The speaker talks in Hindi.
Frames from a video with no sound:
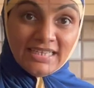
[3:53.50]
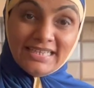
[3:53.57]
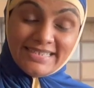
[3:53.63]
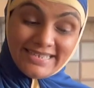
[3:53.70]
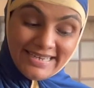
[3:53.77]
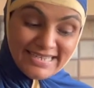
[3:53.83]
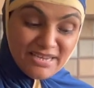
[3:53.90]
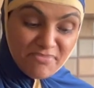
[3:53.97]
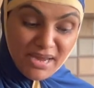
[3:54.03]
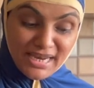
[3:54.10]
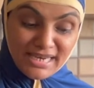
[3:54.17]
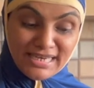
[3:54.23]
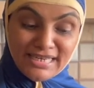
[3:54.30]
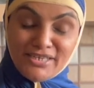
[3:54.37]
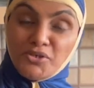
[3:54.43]
चलिए
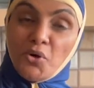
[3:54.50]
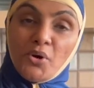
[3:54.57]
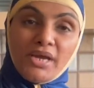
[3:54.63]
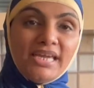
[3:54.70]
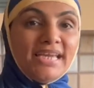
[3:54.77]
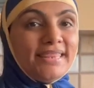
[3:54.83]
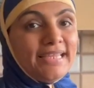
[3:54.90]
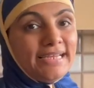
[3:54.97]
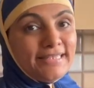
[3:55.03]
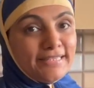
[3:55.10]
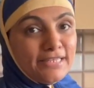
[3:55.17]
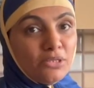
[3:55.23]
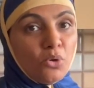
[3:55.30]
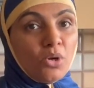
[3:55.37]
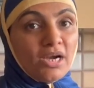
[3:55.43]
मैरिनेट होके ये देर
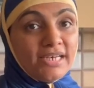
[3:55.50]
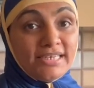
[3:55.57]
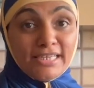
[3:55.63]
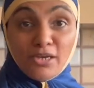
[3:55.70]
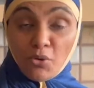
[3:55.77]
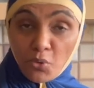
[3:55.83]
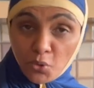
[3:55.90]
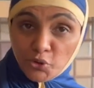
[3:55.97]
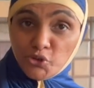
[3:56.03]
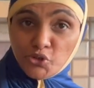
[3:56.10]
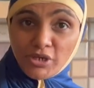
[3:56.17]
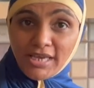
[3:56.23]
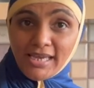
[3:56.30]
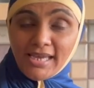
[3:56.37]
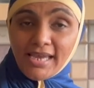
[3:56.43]
से दो घंटे हो
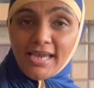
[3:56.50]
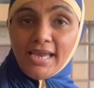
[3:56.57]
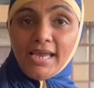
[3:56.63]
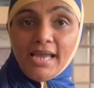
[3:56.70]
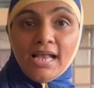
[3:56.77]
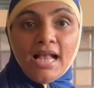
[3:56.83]
चुके हैं